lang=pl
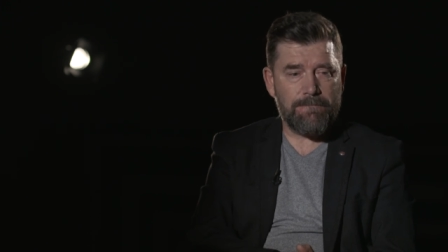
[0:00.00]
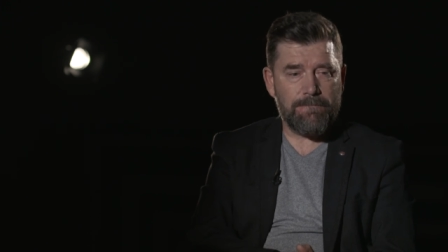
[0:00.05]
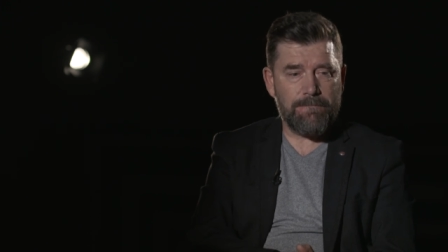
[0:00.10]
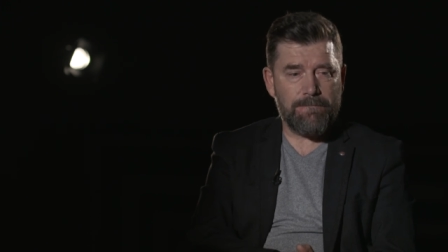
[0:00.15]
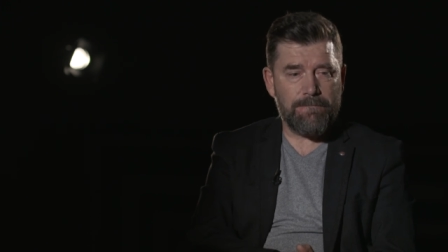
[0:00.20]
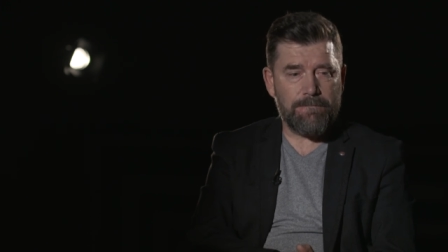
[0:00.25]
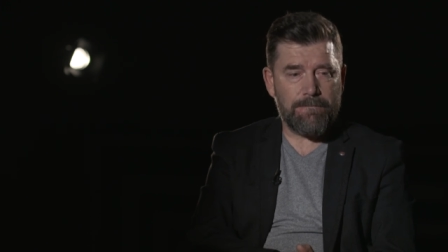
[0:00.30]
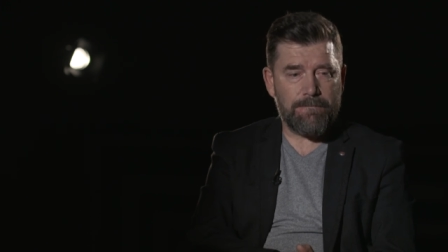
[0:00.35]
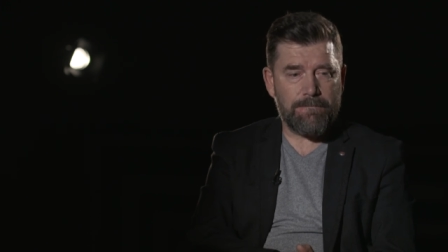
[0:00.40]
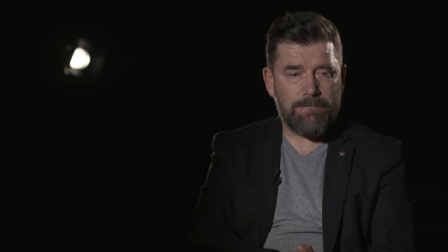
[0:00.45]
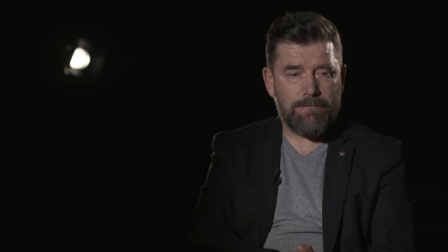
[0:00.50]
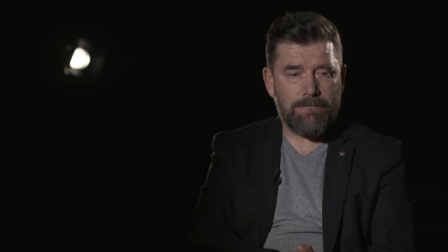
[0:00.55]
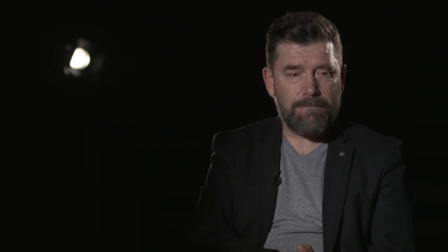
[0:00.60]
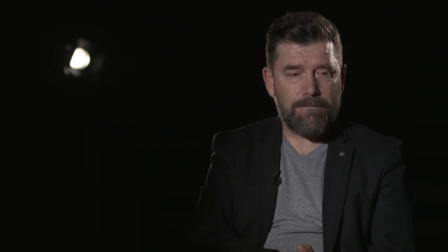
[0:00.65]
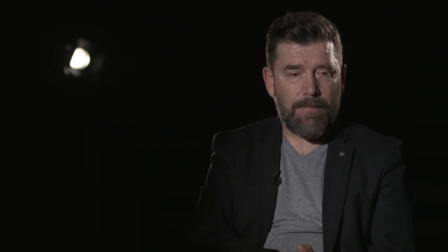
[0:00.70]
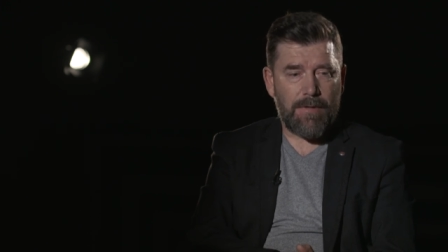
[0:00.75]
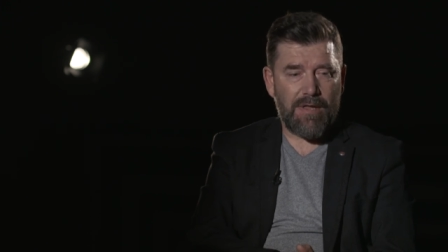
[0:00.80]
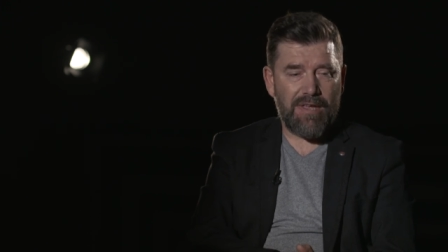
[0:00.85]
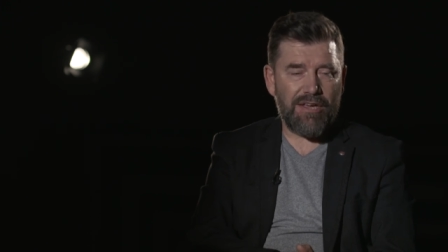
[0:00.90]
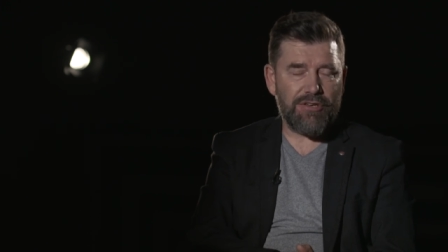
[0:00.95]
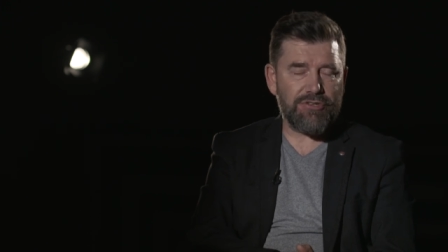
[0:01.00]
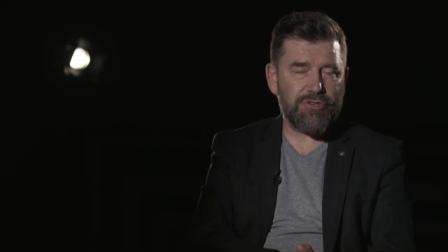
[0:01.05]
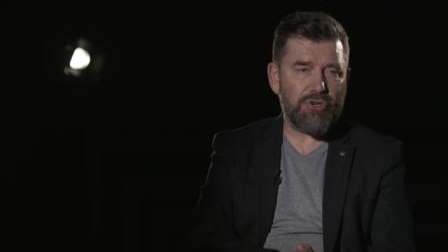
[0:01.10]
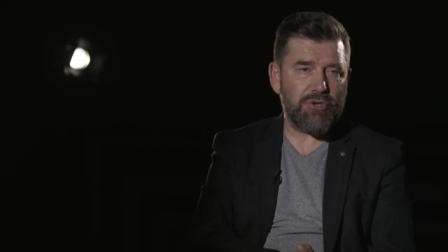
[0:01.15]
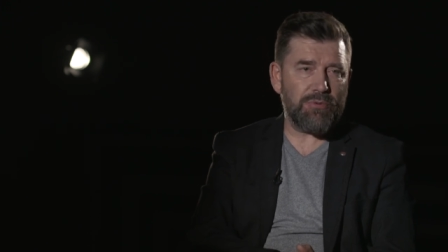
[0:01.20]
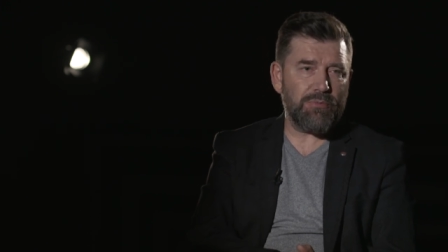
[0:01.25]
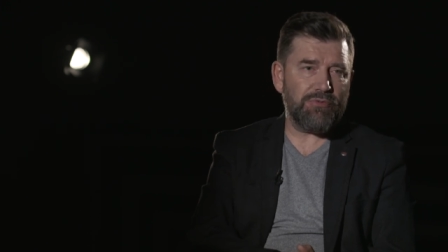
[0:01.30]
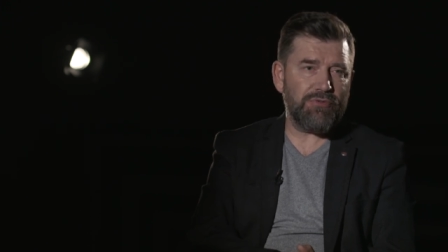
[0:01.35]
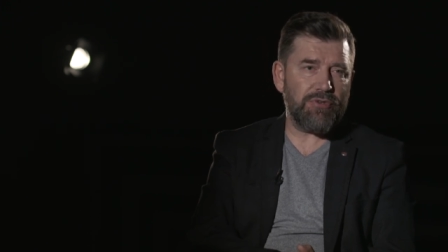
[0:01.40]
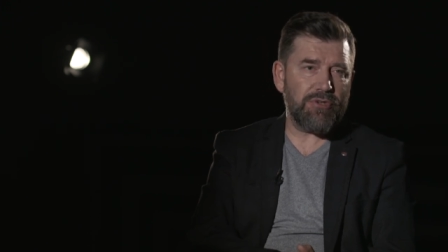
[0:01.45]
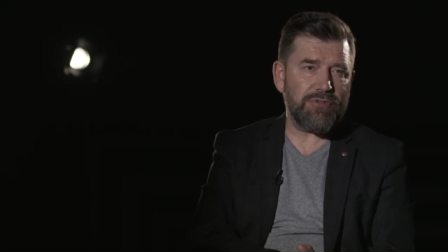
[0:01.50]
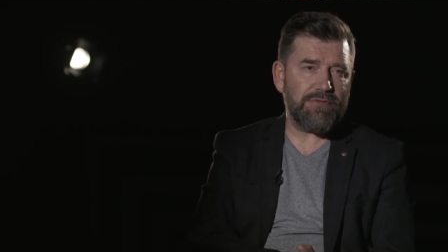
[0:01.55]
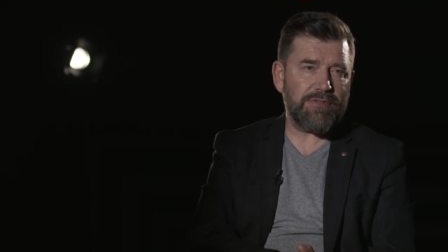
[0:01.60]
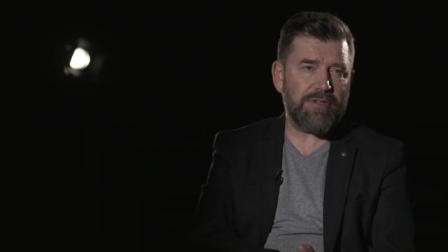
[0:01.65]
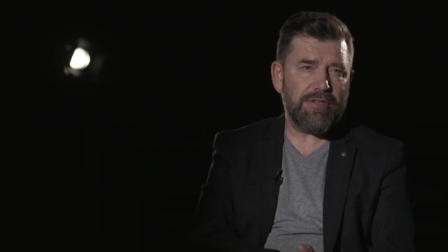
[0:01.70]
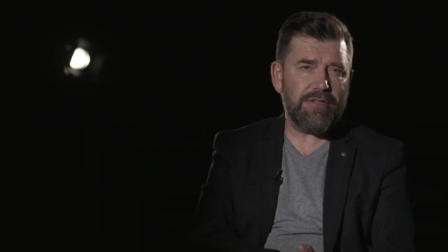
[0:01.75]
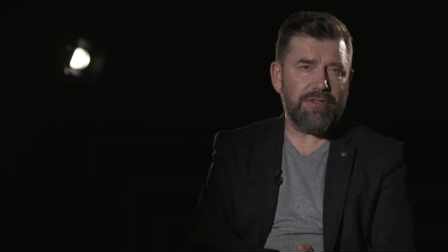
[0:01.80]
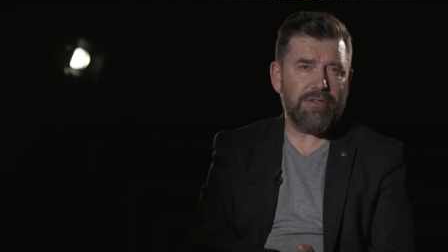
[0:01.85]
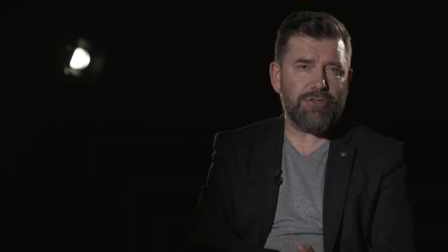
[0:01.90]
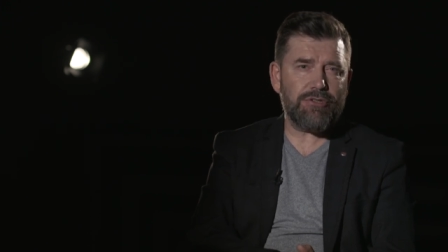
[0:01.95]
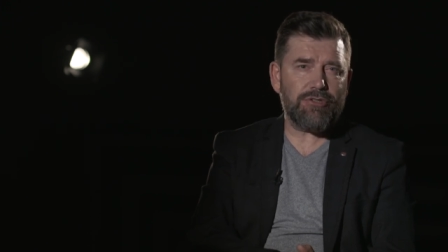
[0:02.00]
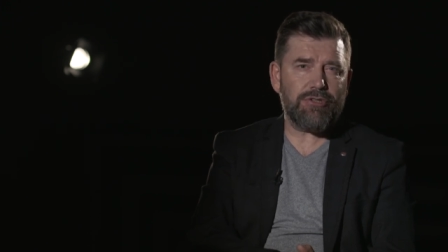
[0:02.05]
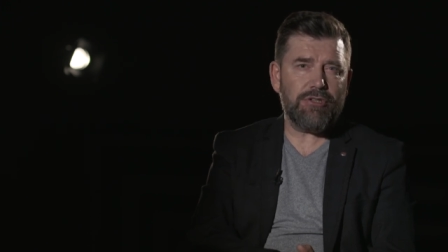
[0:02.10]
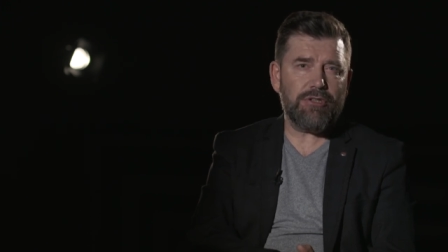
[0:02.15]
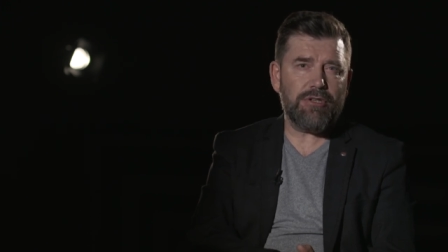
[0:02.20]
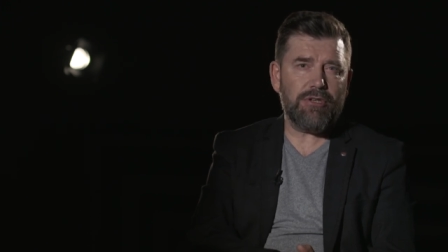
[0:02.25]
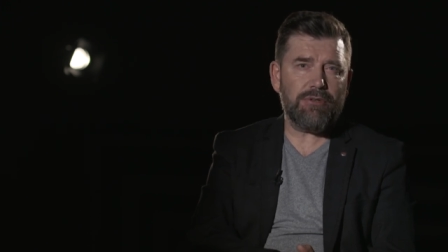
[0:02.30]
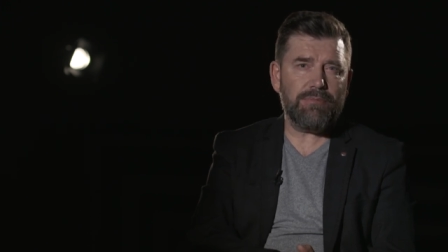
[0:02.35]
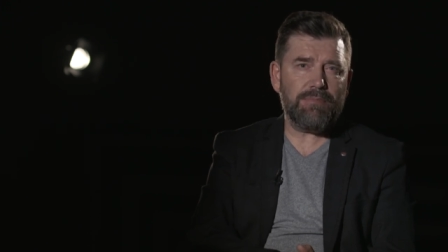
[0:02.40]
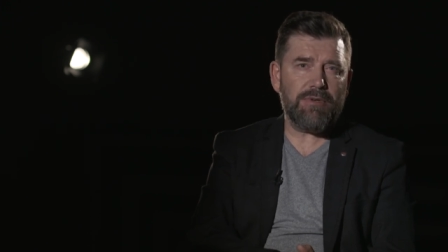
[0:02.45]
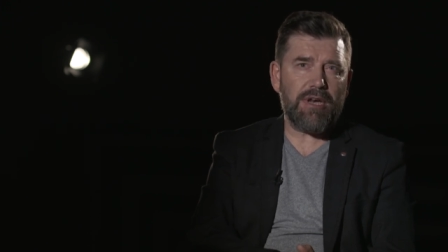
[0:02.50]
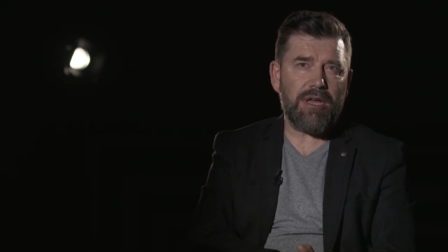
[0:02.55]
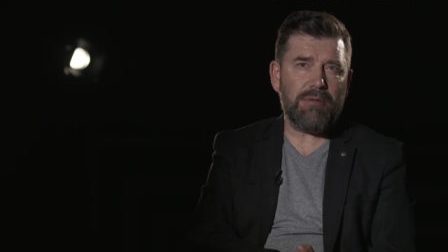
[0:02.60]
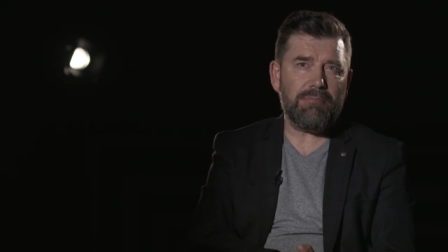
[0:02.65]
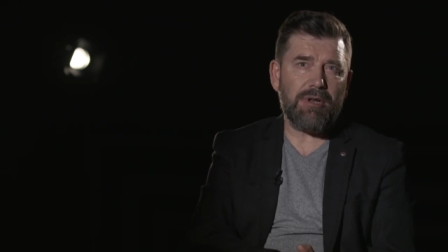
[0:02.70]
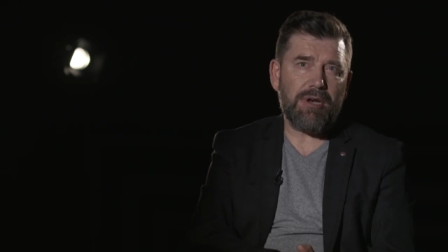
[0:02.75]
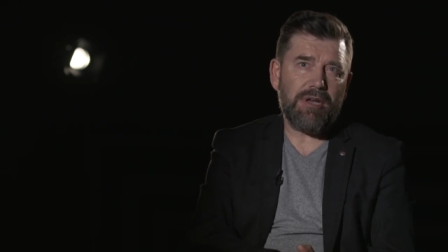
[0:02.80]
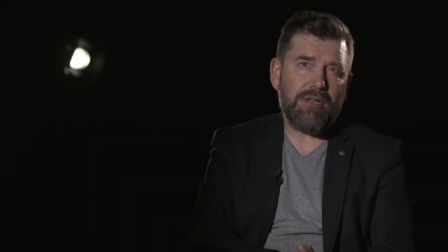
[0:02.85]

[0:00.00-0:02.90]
Mm, ja szczerze mówiąc wtedy jeszcze nie odbieram,